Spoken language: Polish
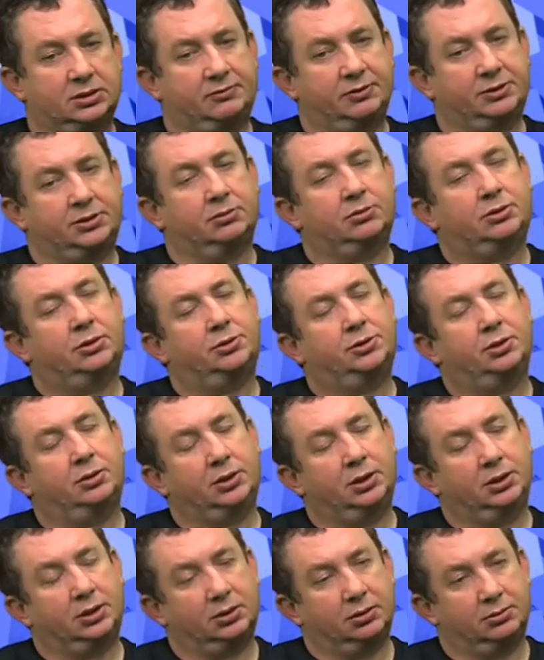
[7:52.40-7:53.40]
kwestią, kto
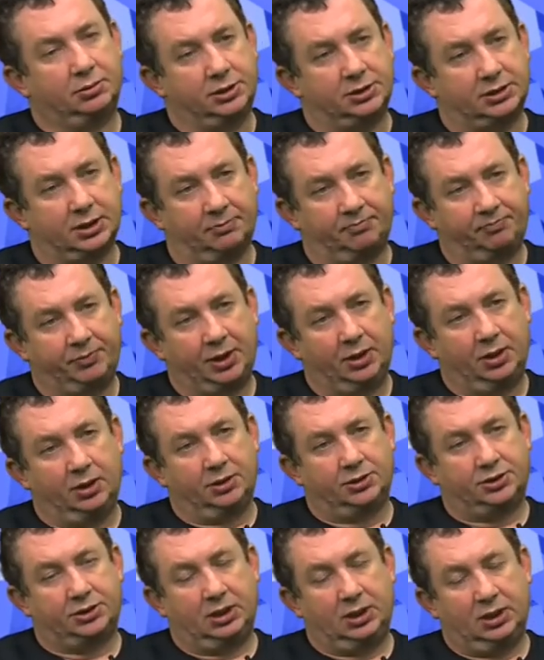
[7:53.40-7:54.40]
ciągnie daną listę.
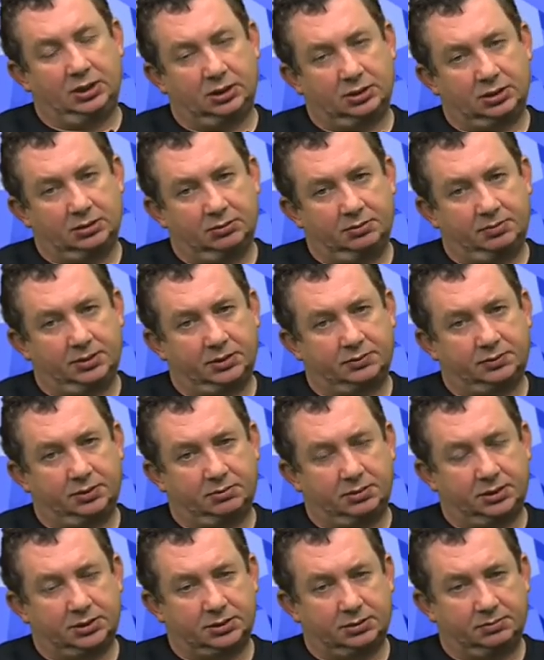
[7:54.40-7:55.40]
Cztery lata temu
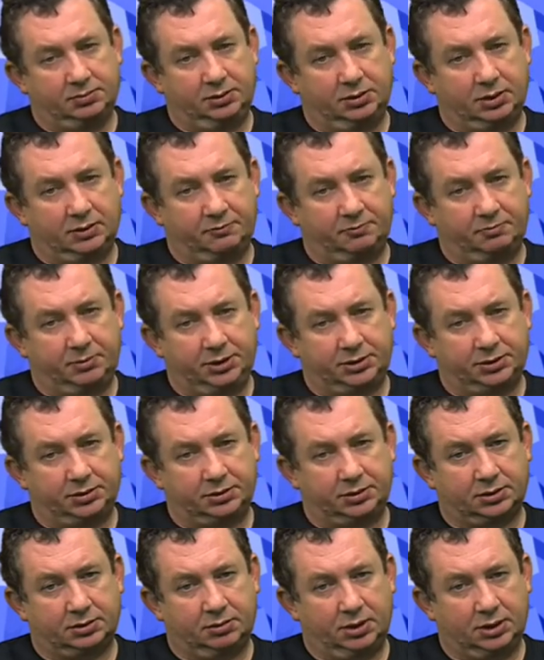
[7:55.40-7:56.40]
Platforma zrobiła w mieście
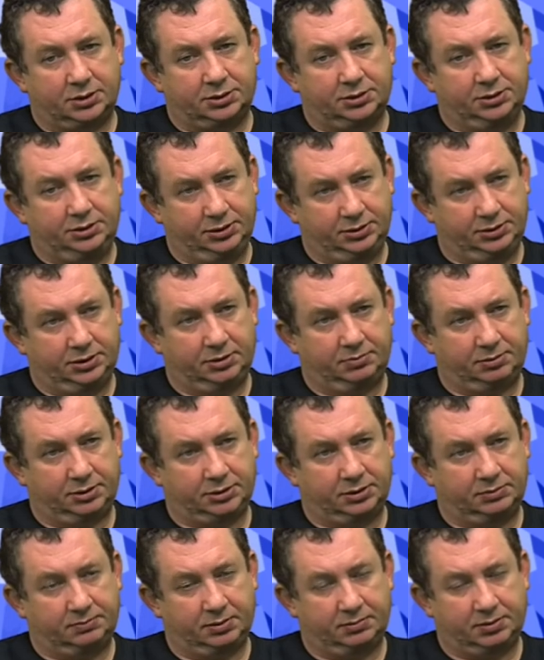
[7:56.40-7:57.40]
Zielona Góra
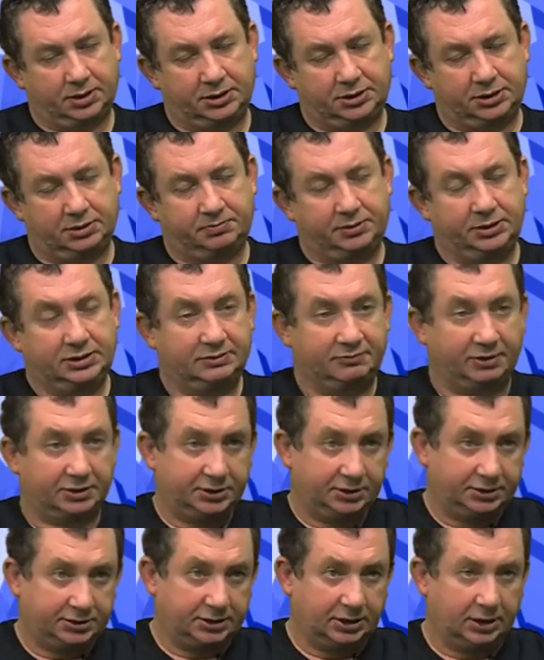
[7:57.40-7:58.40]
34% poparcia, PiS
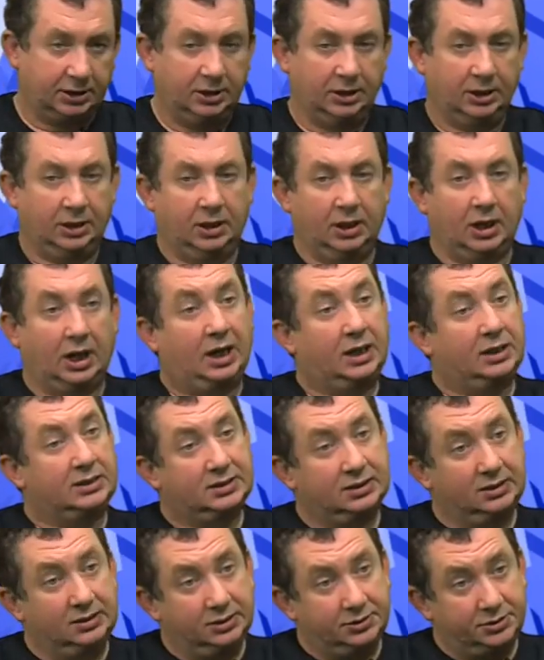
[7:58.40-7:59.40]
20%, a
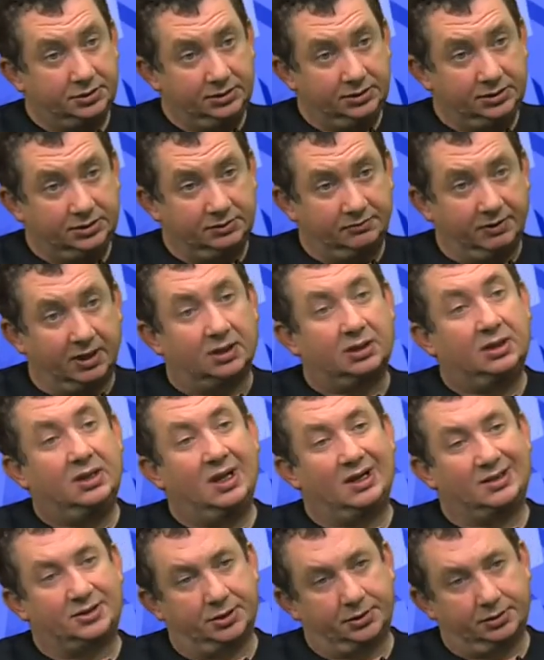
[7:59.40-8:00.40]
SLD 32%.
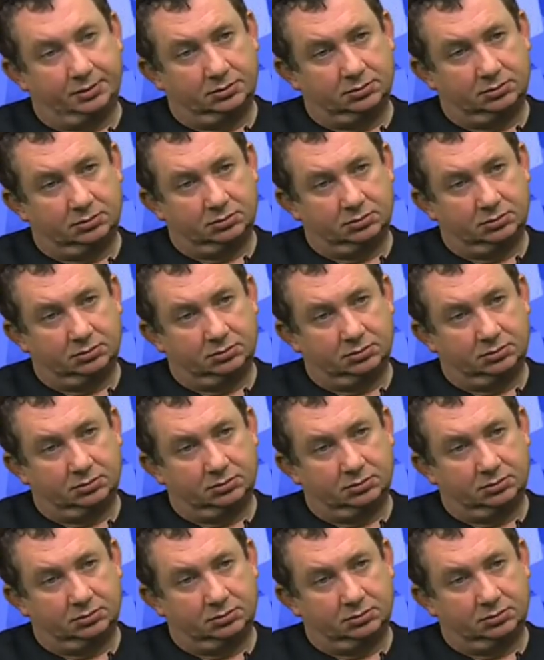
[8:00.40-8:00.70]
Dlaczego?